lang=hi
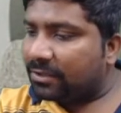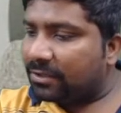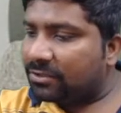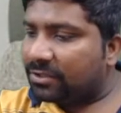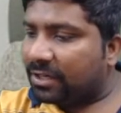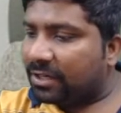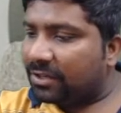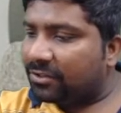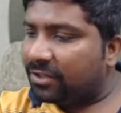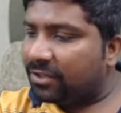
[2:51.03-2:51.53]

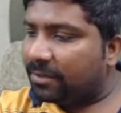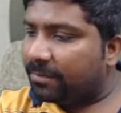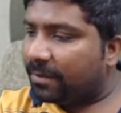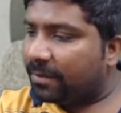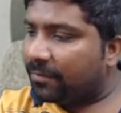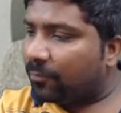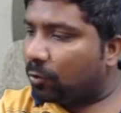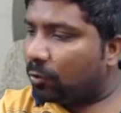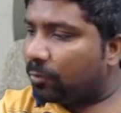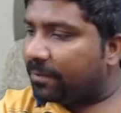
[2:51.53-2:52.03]
स्ट्रेटेजिक
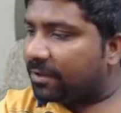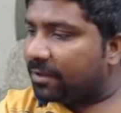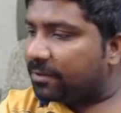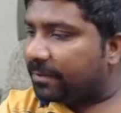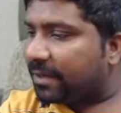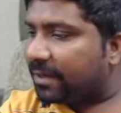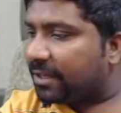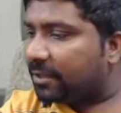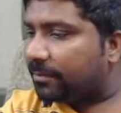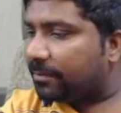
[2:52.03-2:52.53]
परफॉर्मेंस
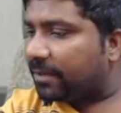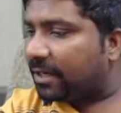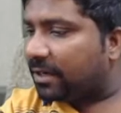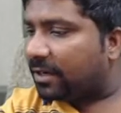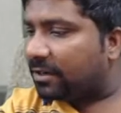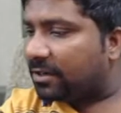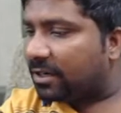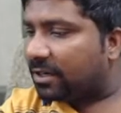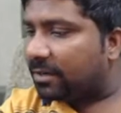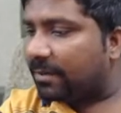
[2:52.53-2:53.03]
मैनेजमेंट
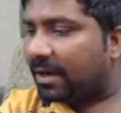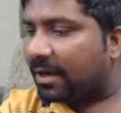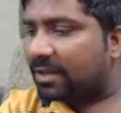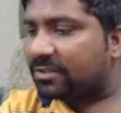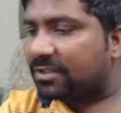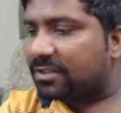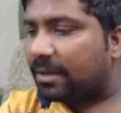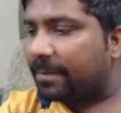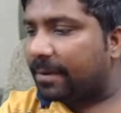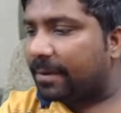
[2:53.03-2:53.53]
हंड्रेड मार्क्स
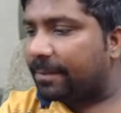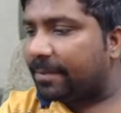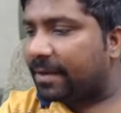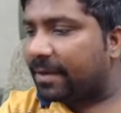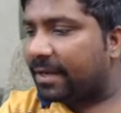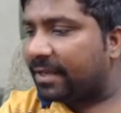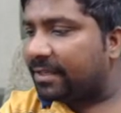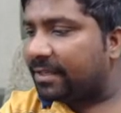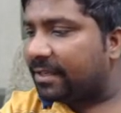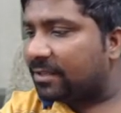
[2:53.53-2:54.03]
का पेपर
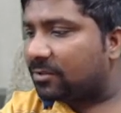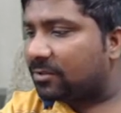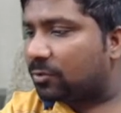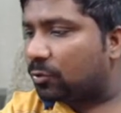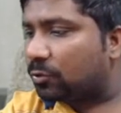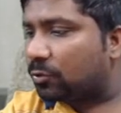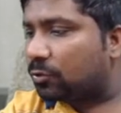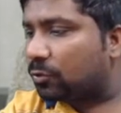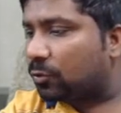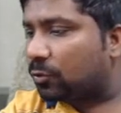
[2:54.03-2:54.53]
है यस
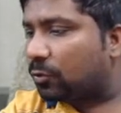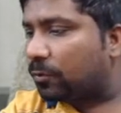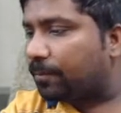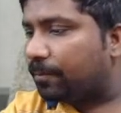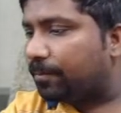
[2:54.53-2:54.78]
दोस्तों